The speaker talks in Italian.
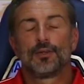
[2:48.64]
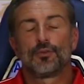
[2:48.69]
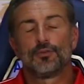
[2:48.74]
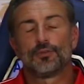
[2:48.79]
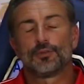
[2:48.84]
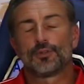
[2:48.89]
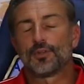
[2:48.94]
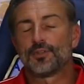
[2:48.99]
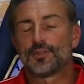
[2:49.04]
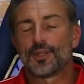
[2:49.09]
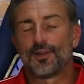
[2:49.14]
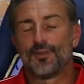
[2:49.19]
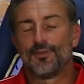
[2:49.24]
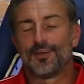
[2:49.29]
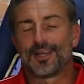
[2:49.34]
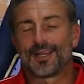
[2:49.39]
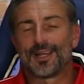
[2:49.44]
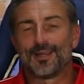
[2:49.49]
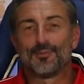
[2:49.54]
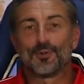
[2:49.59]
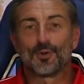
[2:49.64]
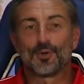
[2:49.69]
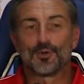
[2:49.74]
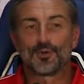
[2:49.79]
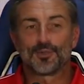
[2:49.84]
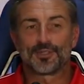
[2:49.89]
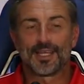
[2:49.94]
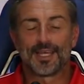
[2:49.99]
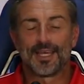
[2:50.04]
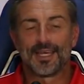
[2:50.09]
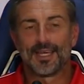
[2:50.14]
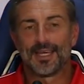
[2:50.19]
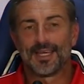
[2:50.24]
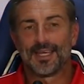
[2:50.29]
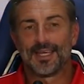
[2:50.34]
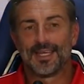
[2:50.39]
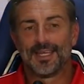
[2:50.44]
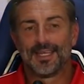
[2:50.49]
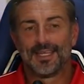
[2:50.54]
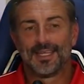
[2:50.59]
contro il Genova
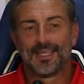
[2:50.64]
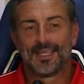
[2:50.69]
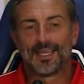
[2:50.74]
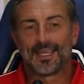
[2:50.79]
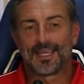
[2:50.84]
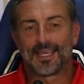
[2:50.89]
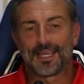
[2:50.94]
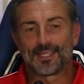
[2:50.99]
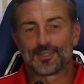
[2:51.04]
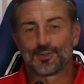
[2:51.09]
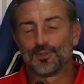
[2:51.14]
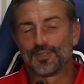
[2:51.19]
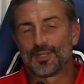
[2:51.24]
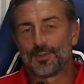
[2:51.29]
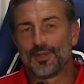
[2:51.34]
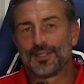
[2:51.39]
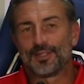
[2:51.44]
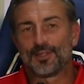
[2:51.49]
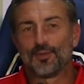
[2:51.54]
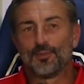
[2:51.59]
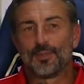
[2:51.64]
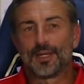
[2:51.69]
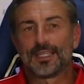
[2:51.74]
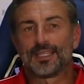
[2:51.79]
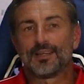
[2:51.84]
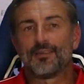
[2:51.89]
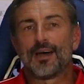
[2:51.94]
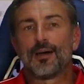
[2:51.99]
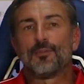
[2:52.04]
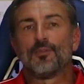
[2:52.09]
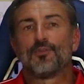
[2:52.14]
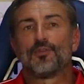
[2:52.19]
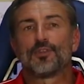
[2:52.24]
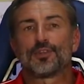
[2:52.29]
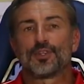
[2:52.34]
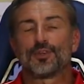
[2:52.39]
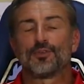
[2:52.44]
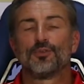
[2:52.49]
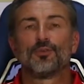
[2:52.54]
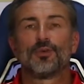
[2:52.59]
clamorosa che assolutamente non meritavamo,
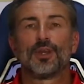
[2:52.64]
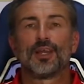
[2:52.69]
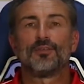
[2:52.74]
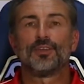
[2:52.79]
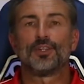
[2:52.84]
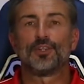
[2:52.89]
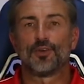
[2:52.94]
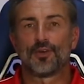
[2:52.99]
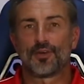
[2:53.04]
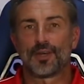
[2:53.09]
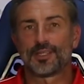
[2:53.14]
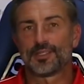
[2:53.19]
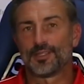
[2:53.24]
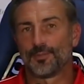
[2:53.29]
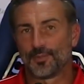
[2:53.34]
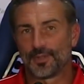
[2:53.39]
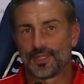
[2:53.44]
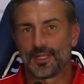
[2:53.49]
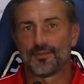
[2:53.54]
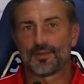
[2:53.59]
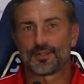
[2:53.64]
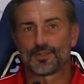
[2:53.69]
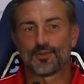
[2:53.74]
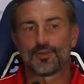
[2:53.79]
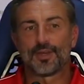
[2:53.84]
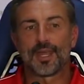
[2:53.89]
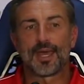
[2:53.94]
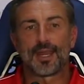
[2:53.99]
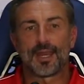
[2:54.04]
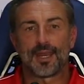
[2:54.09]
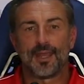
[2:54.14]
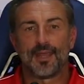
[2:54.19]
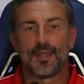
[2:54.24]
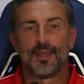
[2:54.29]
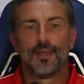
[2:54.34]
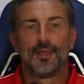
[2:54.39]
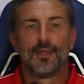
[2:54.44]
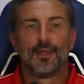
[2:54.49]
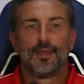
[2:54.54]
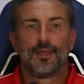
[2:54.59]
forse con quella vittoria si poteva sognare
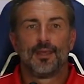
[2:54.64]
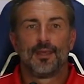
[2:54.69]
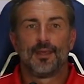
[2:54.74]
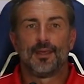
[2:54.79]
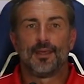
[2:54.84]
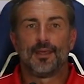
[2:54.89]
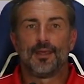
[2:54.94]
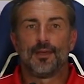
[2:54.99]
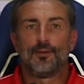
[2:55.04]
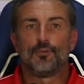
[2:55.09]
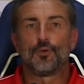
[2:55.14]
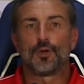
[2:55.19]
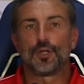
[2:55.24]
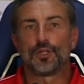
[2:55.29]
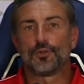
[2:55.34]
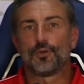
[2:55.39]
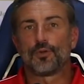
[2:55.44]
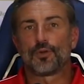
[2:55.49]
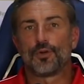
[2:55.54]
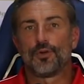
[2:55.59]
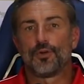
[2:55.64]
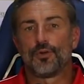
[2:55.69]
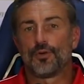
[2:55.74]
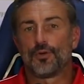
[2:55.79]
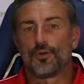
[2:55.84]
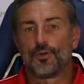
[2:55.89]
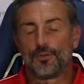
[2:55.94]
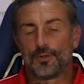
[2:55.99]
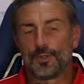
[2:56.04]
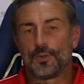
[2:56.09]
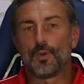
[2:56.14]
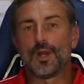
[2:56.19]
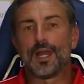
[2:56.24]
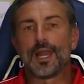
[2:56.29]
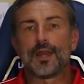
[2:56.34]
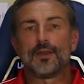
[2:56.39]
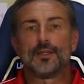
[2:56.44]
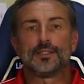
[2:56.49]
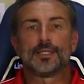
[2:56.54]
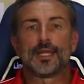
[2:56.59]
eh, un ritorno in
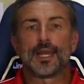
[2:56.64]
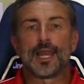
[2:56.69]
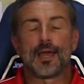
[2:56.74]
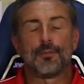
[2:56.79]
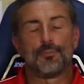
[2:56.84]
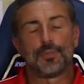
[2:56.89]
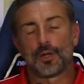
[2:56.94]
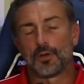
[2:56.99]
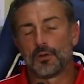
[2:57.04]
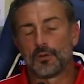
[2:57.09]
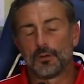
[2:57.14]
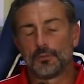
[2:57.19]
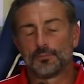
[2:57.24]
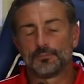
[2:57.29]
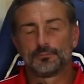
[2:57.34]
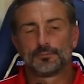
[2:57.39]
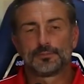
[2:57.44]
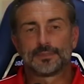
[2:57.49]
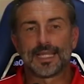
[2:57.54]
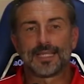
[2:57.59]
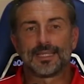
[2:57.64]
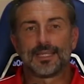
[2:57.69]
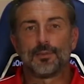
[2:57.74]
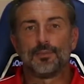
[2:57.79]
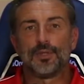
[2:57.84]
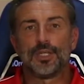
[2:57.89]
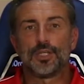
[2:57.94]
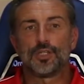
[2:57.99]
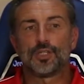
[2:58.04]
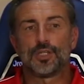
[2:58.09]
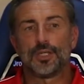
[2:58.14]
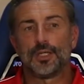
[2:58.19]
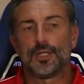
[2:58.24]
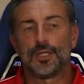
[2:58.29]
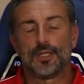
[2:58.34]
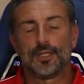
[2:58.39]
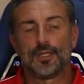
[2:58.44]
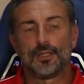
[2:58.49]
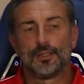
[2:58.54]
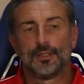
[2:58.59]
quell'anno in Serie A, però tanti
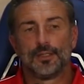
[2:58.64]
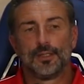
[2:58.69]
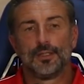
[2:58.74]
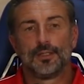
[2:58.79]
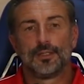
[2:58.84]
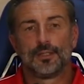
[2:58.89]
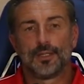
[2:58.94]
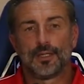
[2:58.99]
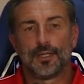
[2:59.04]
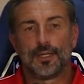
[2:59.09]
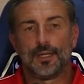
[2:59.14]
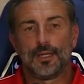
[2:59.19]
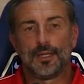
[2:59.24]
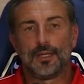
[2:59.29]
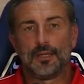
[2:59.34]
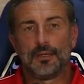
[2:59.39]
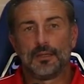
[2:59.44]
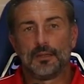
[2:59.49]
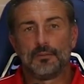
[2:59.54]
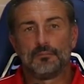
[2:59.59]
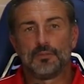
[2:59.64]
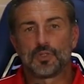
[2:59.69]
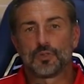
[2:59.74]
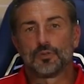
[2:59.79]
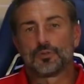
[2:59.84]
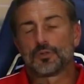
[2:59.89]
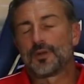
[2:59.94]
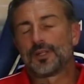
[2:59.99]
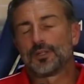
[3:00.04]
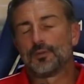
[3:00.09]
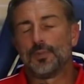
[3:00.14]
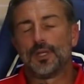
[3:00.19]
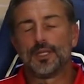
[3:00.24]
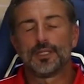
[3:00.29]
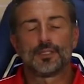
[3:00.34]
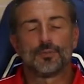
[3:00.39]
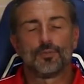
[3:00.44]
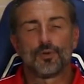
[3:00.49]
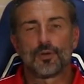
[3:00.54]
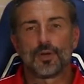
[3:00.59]
amici, eh, mi sono trovato
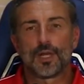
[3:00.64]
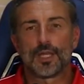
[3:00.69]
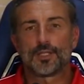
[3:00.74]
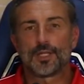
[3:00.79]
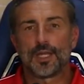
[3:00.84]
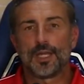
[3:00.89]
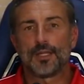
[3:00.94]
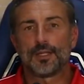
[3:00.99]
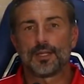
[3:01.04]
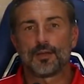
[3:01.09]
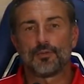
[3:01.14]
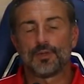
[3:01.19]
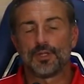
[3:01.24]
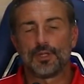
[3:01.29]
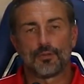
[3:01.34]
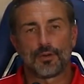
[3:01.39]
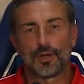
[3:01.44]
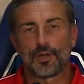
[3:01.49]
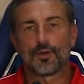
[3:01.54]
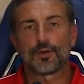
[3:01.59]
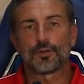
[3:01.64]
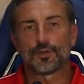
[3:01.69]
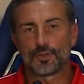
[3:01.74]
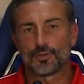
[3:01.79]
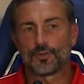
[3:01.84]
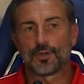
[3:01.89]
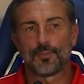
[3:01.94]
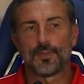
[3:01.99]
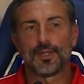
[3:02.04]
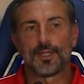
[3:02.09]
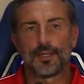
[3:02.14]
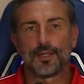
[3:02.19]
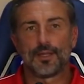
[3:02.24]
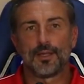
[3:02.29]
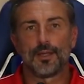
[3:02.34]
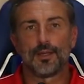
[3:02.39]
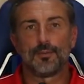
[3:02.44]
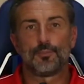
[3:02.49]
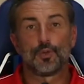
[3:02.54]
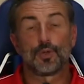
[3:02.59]
benissimo con la gente, quindi un ricordo
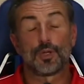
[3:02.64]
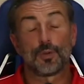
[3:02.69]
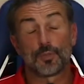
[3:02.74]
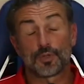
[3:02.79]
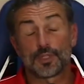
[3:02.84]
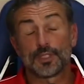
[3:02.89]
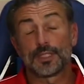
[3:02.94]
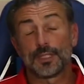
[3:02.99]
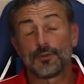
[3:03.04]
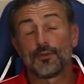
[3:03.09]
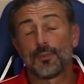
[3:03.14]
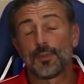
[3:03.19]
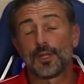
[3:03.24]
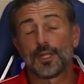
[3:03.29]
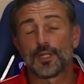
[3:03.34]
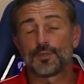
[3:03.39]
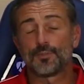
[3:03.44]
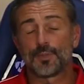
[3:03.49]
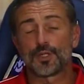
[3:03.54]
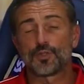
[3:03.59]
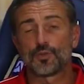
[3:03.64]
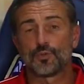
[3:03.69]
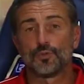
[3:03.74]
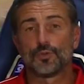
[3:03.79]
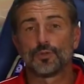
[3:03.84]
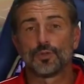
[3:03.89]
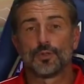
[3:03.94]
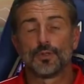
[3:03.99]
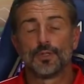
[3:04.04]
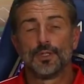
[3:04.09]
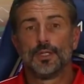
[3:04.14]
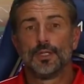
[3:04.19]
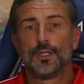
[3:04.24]
sicuramente più che positivo e mi è dispiaciuto